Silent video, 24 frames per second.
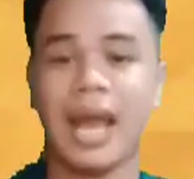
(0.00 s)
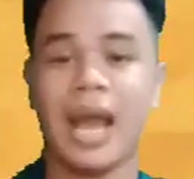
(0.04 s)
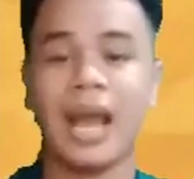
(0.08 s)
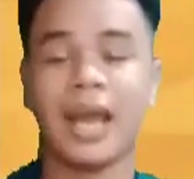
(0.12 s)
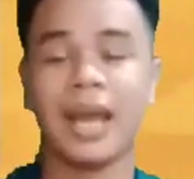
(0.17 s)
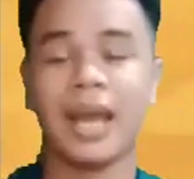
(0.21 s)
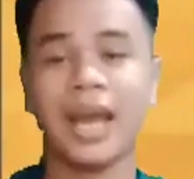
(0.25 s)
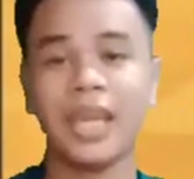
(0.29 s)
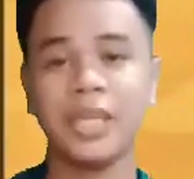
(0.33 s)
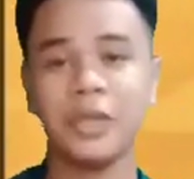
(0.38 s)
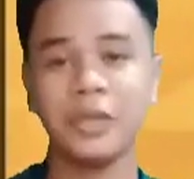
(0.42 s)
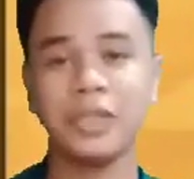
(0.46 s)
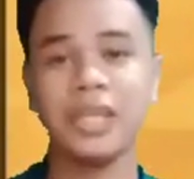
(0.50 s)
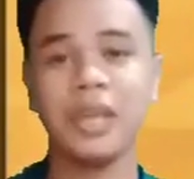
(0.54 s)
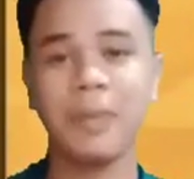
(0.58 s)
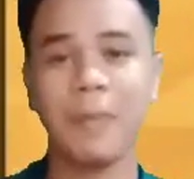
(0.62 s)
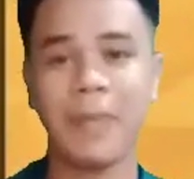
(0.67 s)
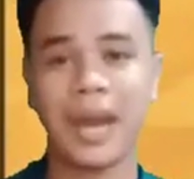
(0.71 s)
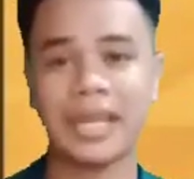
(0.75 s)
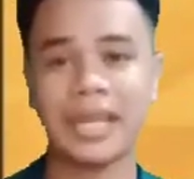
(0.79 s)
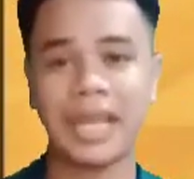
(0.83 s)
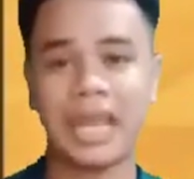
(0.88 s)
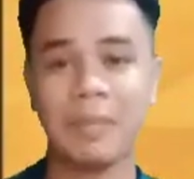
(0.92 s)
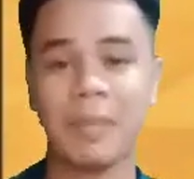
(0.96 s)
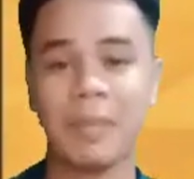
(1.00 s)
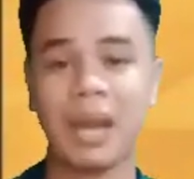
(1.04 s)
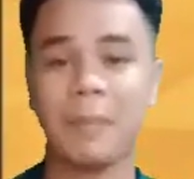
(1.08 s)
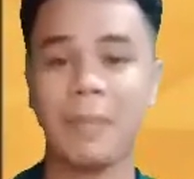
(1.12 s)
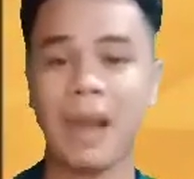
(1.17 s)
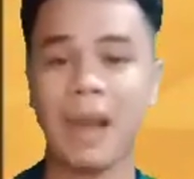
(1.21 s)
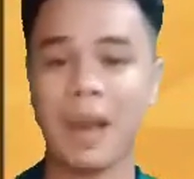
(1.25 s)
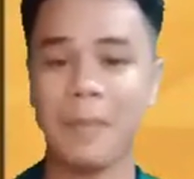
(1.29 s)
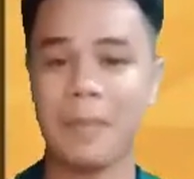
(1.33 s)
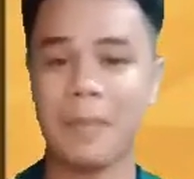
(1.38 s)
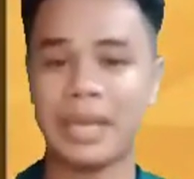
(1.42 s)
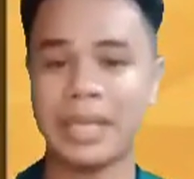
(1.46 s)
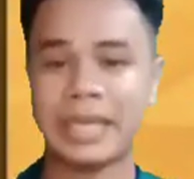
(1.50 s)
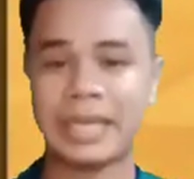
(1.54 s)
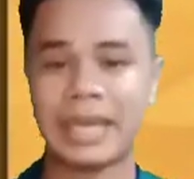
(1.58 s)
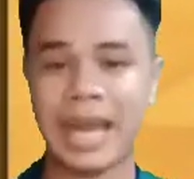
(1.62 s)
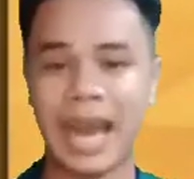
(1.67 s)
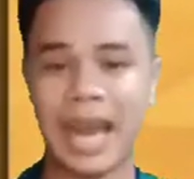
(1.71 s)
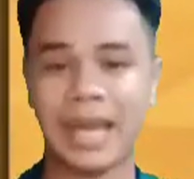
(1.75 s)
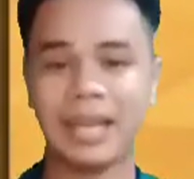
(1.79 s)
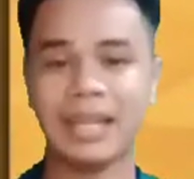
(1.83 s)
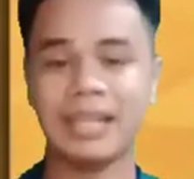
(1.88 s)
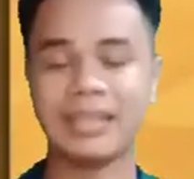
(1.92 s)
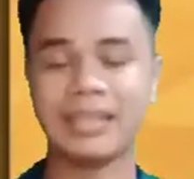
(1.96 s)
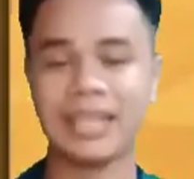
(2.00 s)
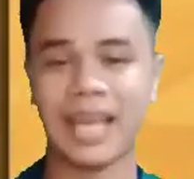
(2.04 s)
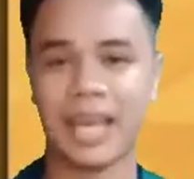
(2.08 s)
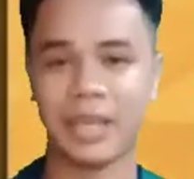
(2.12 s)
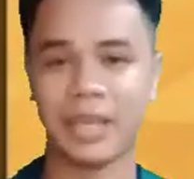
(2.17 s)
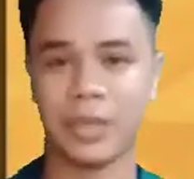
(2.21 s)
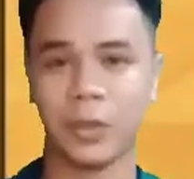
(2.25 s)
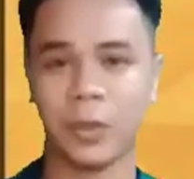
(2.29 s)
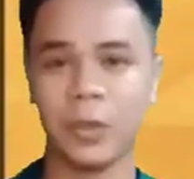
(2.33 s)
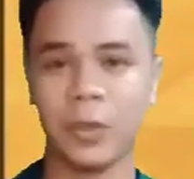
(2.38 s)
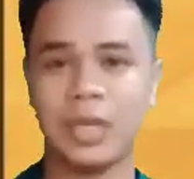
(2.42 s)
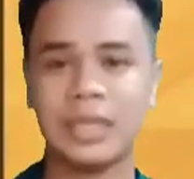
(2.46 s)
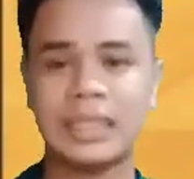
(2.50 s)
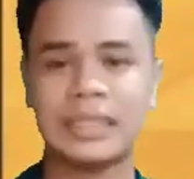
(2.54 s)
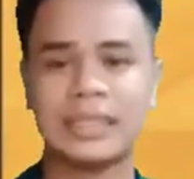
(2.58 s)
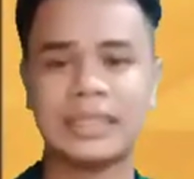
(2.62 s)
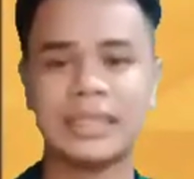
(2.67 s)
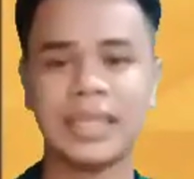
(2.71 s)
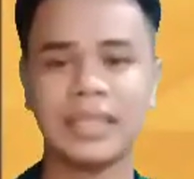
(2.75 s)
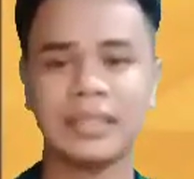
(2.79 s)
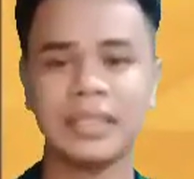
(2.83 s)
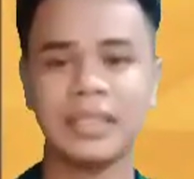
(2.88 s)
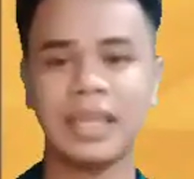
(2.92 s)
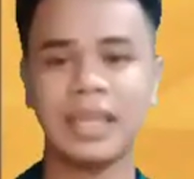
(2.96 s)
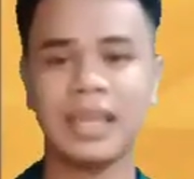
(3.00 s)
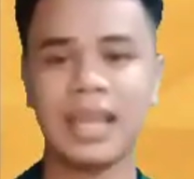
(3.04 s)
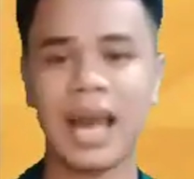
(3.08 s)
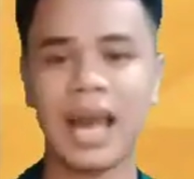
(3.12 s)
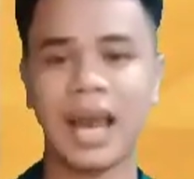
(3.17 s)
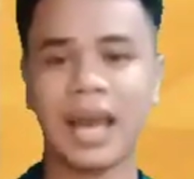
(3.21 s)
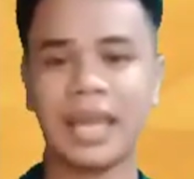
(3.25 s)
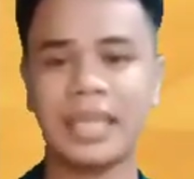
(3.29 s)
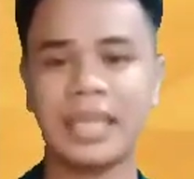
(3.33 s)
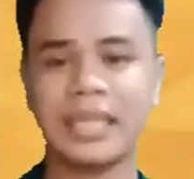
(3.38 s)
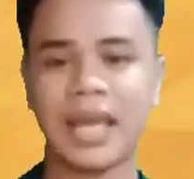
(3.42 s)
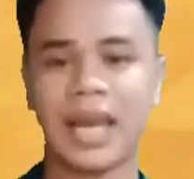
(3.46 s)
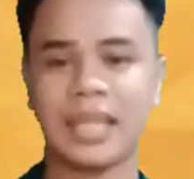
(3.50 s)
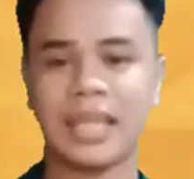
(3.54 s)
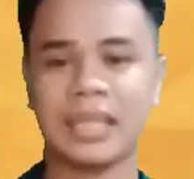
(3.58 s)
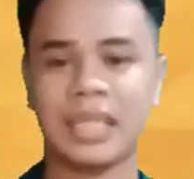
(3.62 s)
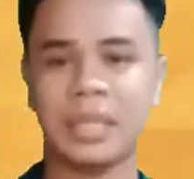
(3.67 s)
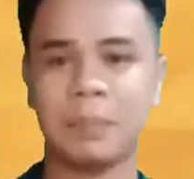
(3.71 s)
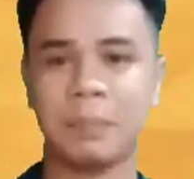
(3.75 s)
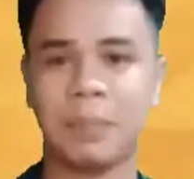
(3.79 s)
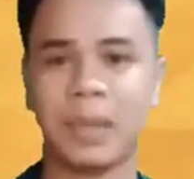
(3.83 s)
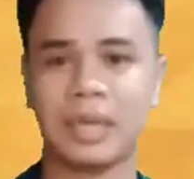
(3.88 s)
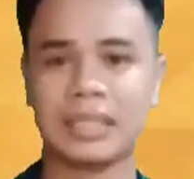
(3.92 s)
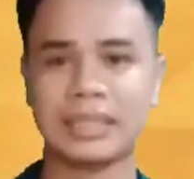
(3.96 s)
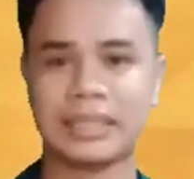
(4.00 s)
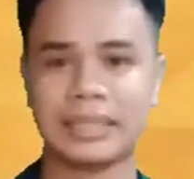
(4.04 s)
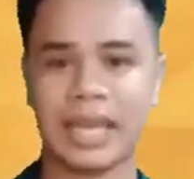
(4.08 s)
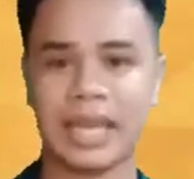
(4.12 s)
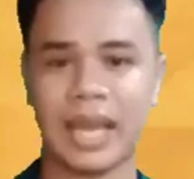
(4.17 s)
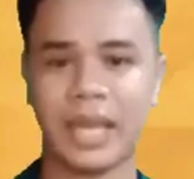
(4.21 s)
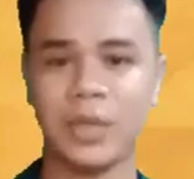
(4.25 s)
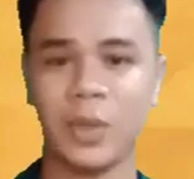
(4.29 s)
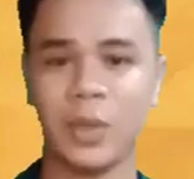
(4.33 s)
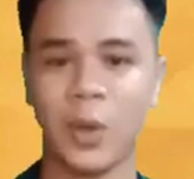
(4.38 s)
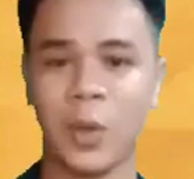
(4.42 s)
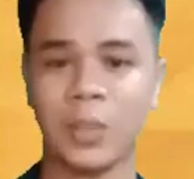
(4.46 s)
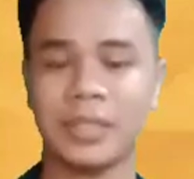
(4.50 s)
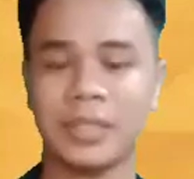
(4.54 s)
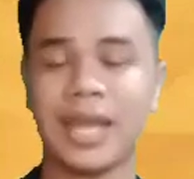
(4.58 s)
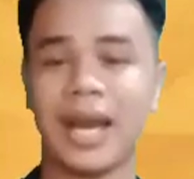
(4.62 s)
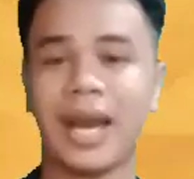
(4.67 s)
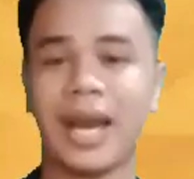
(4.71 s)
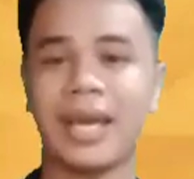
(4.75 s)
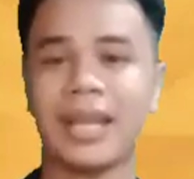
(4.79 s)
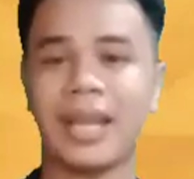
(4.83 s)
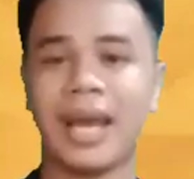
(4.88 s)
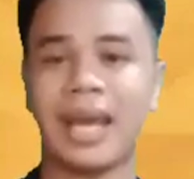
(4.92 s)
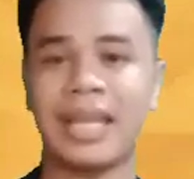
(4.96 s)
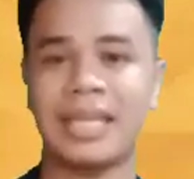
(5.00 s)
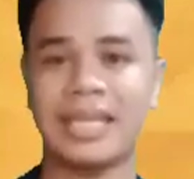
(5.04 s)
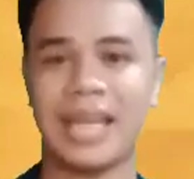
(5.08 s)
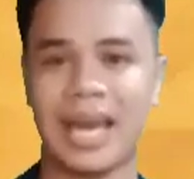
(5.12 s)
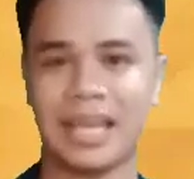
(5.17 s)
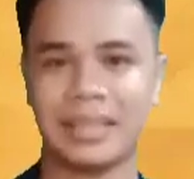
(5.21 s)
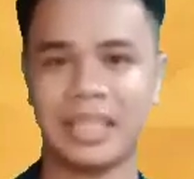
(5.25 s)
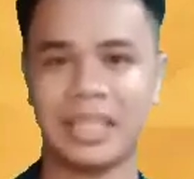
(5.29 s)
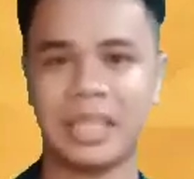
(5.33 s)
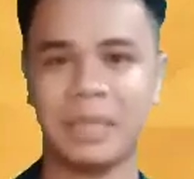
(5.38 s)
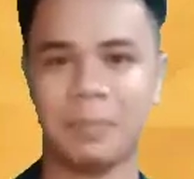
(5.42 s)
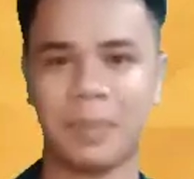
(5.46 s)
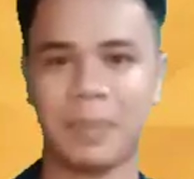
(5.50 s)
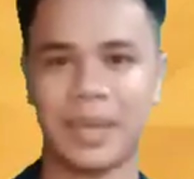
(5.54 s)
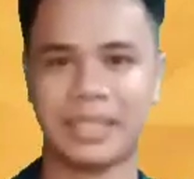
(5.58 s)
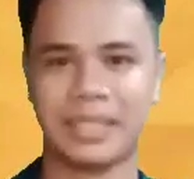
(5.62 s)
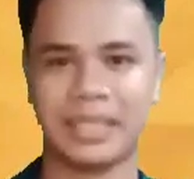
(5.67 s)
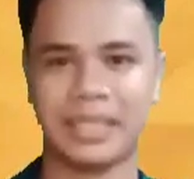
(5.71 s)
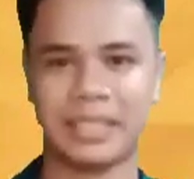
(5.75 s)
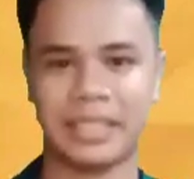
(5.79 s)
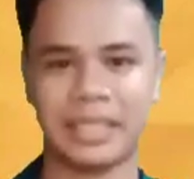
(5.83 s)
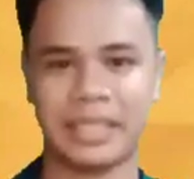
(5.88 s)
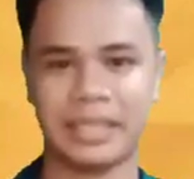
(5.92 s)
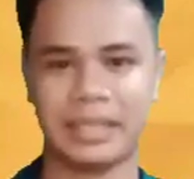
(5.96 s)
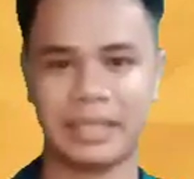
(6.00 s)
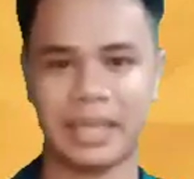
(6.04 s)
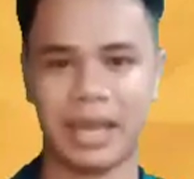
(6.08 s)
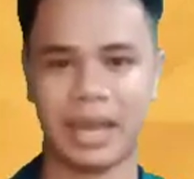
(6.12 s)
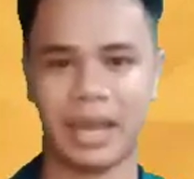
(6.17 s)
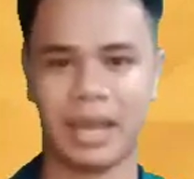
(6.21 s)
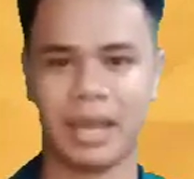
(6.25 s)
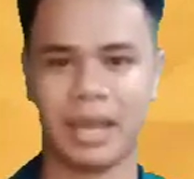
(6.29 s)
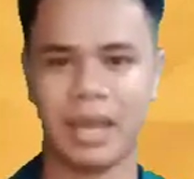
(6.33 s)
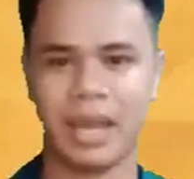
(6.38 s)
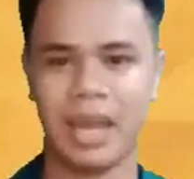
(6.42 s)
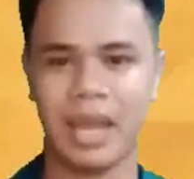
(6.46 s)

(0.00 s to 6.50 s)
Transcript: Ngayon naman ay magbabalik-aral tayo sa tinalakay nating paksa noong nakaraan nating pagkikita.